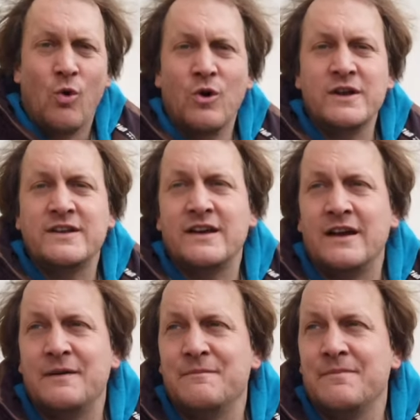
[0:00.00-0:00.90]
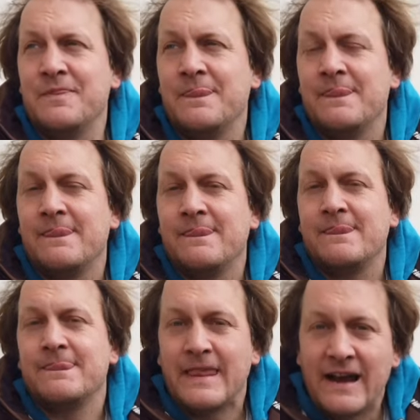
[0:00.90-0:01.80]
Und ähm,
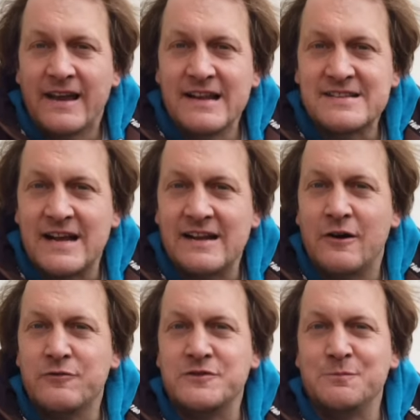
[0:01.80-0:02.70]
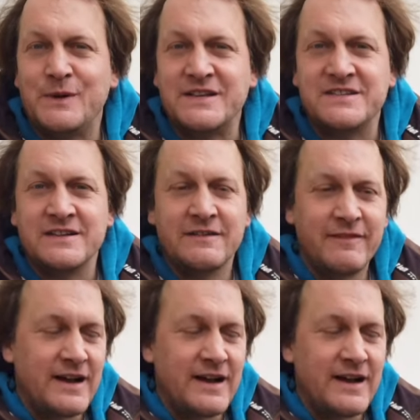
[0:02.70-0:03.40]
da gilt es halt aufzupassen, ne?